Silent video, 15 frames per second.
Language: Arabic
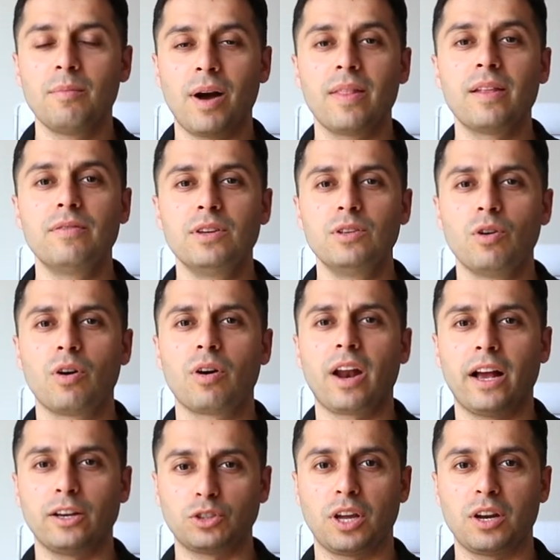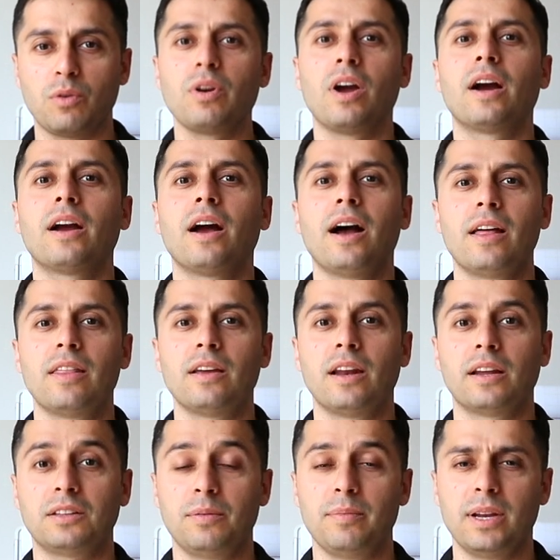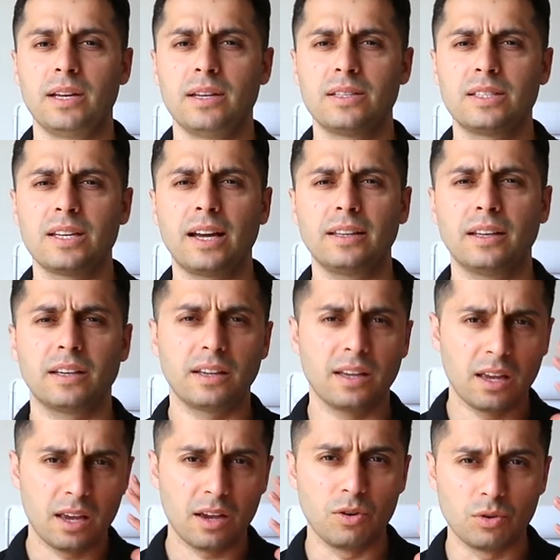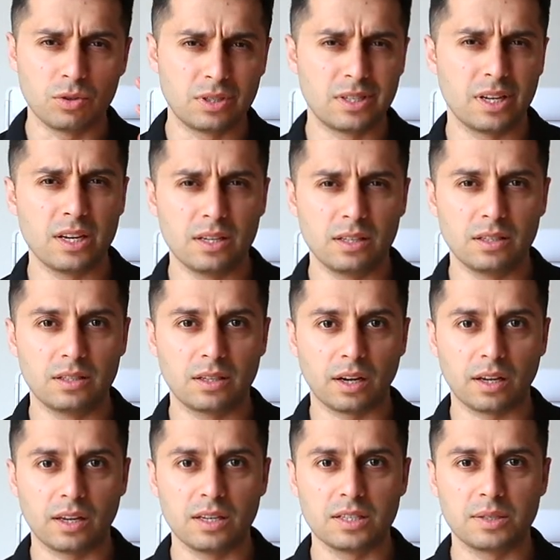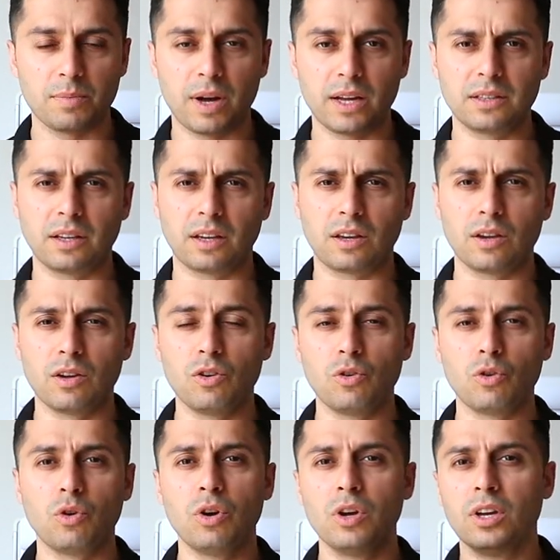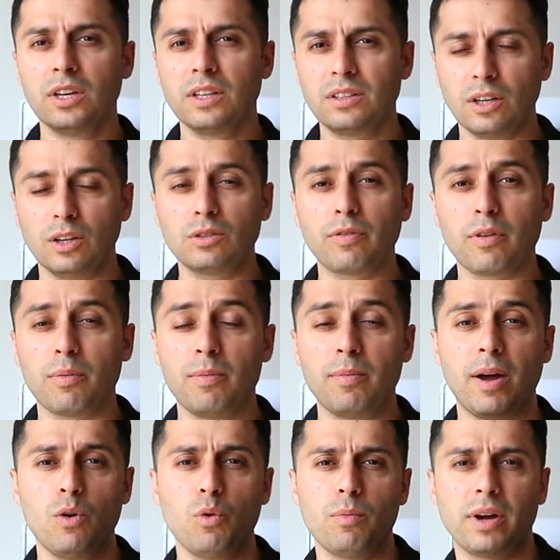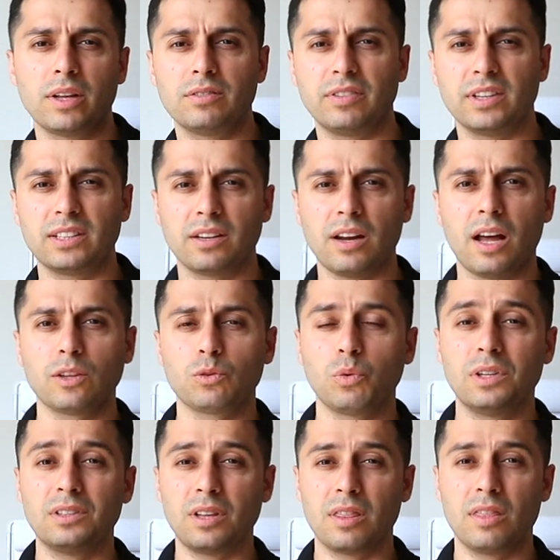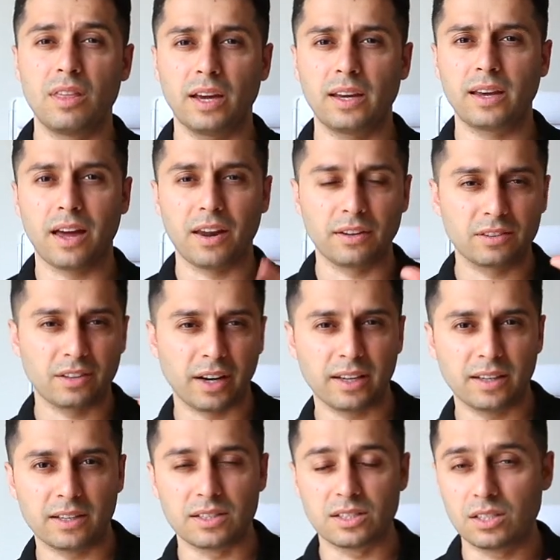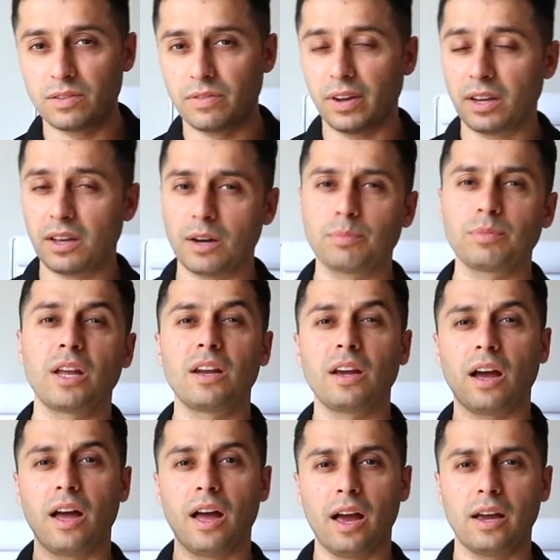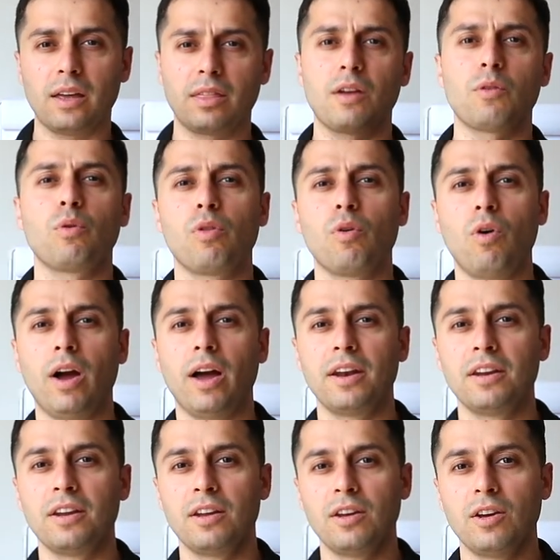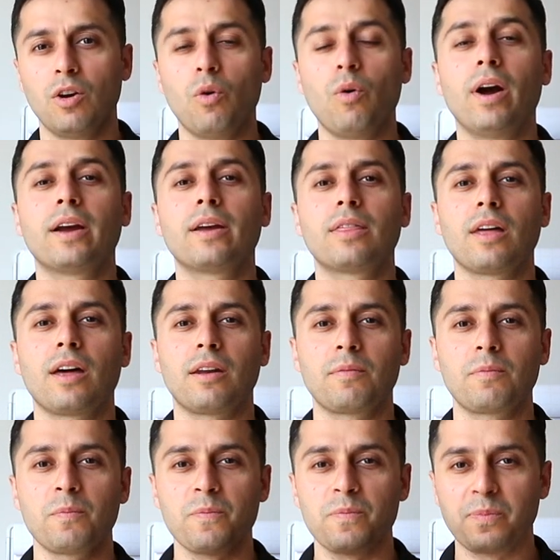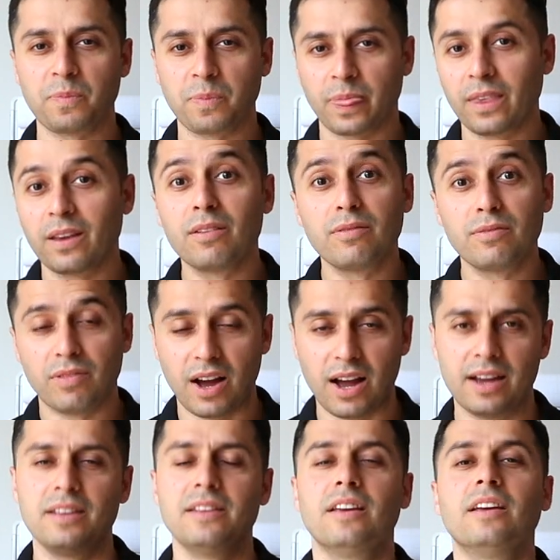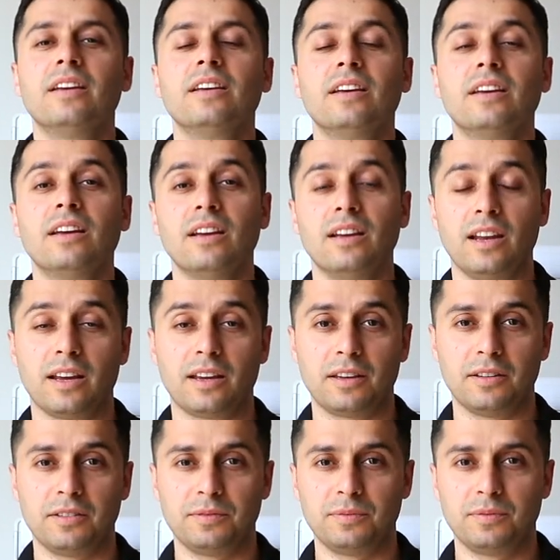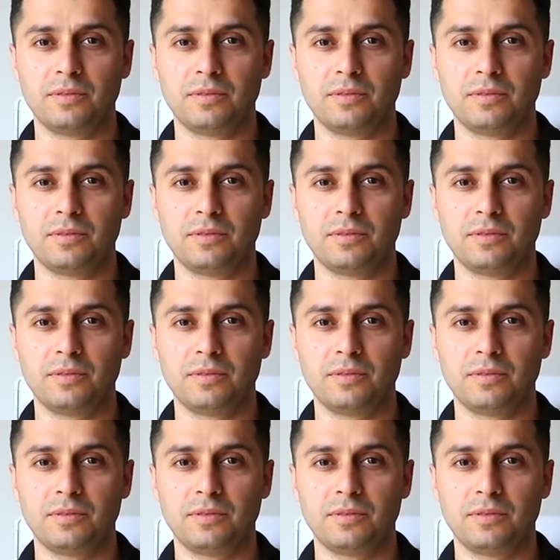بهذا الفيديو راح أشارك وياك هذه الأطعمة اللي تساعدك انه تزيد التركيز مالتك انه تحتفظ بالمعلومات فترة اطول تتذكر تركز تفكر بطريقة اكثر وضوحا واكثر فائدة لك